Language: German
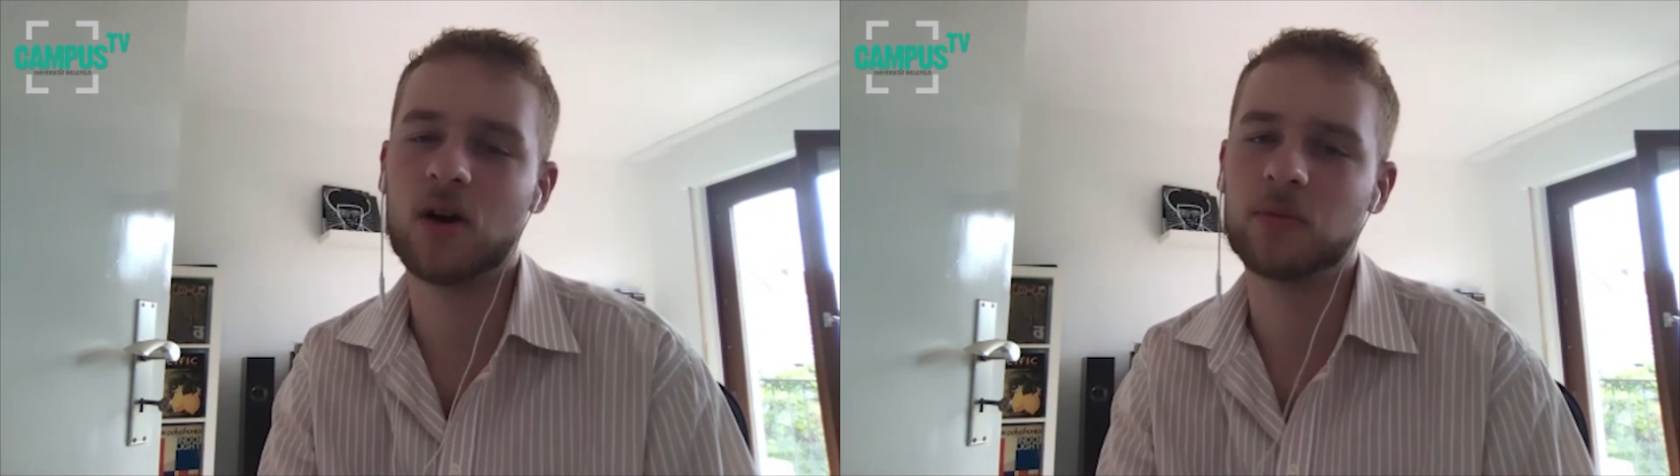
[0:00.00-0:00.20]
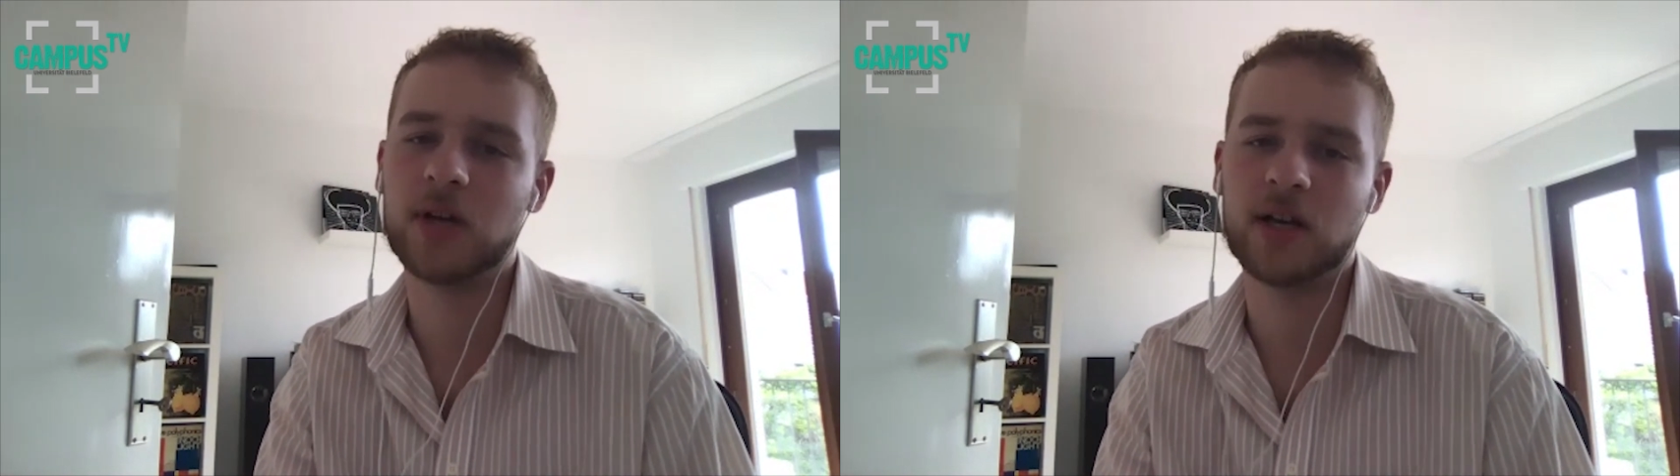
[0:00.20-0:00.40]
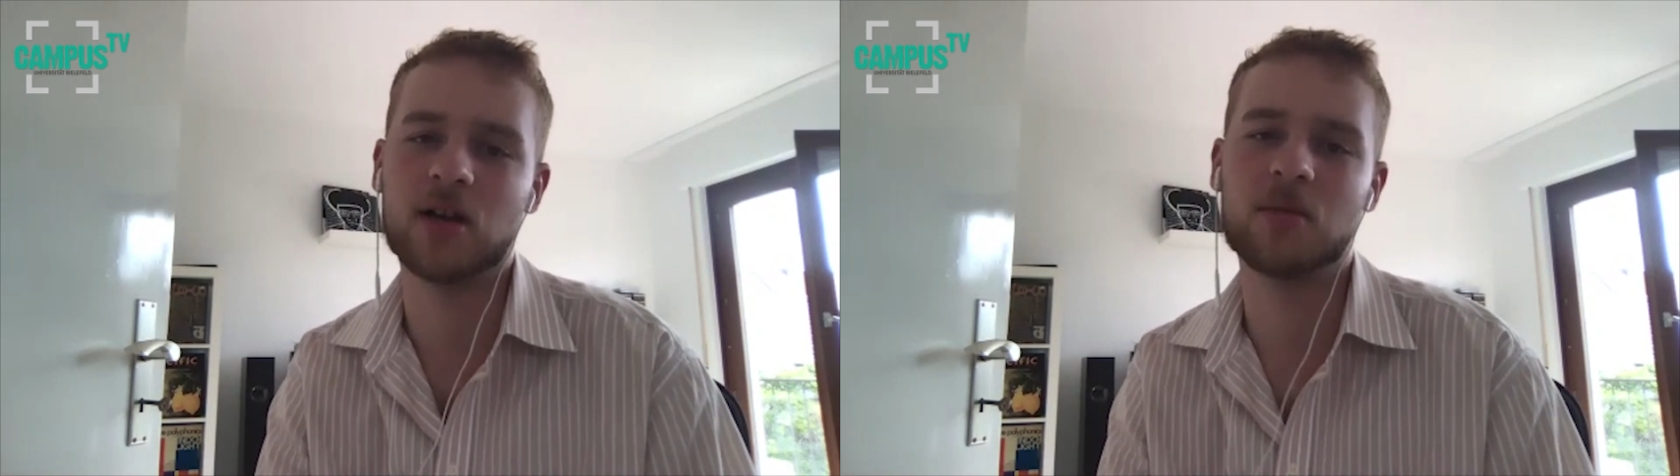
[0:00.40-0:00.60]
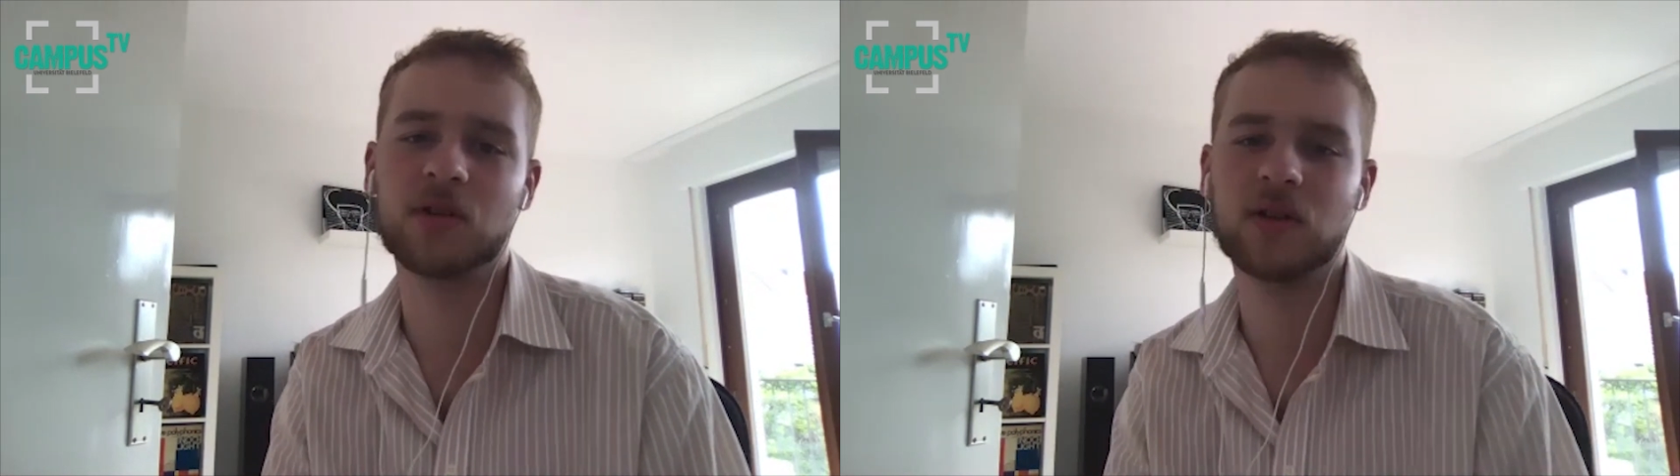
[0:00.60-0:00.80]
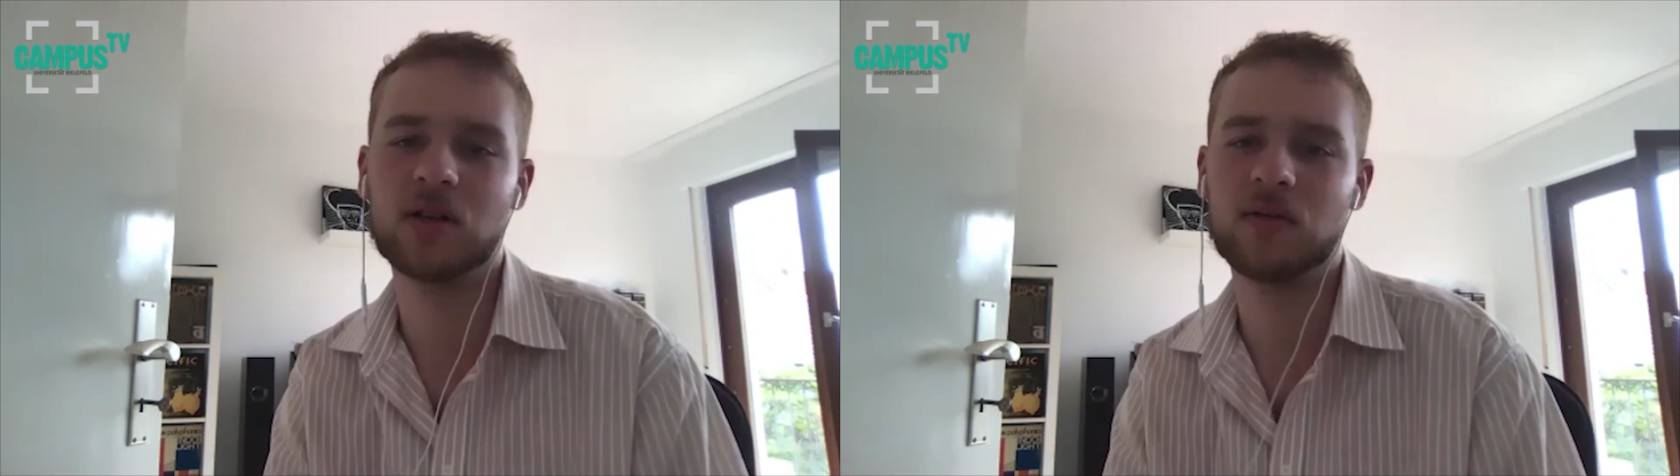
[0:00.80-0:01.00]

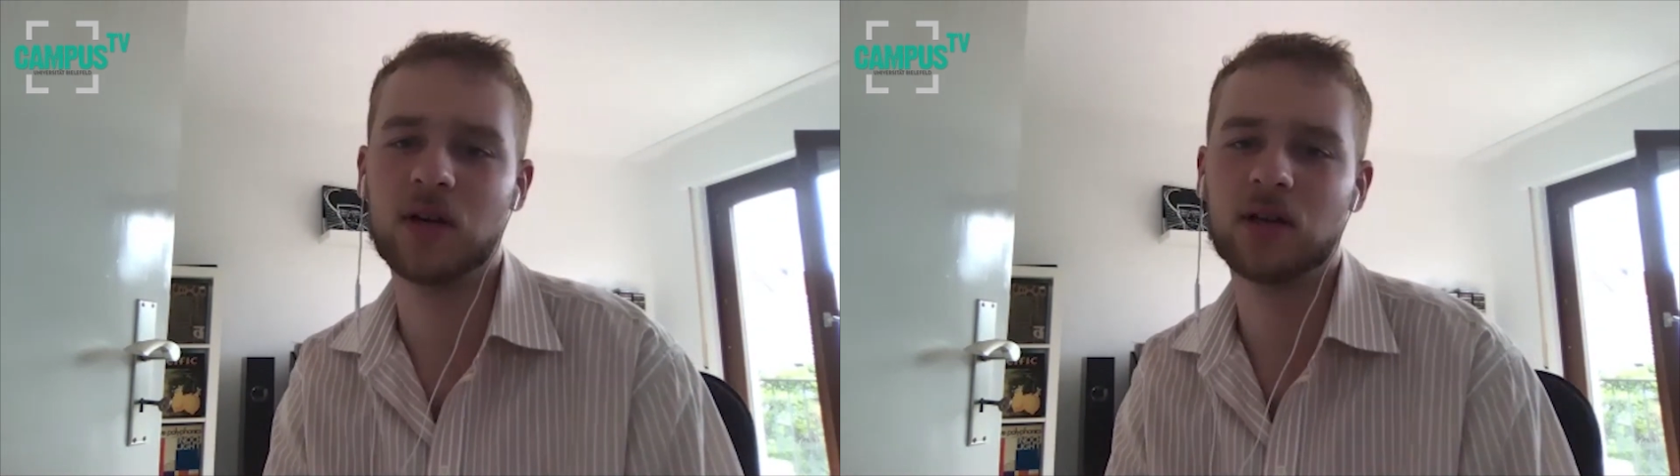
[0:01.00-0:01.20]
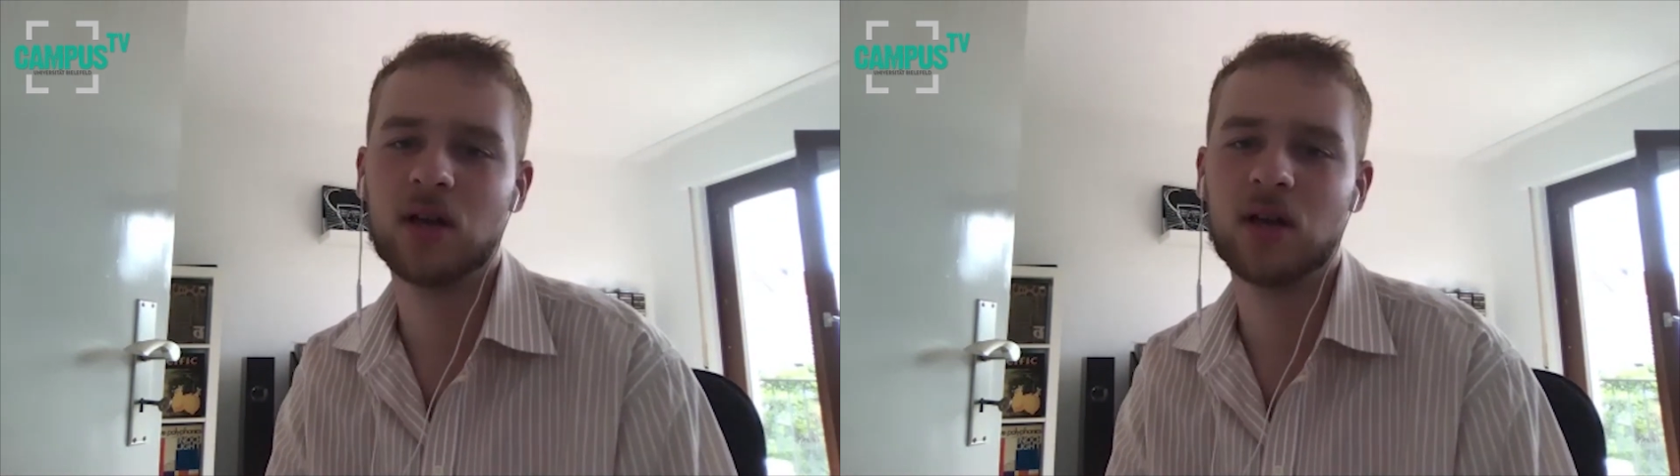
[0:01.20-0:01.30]
Haupteinnahmequelle weg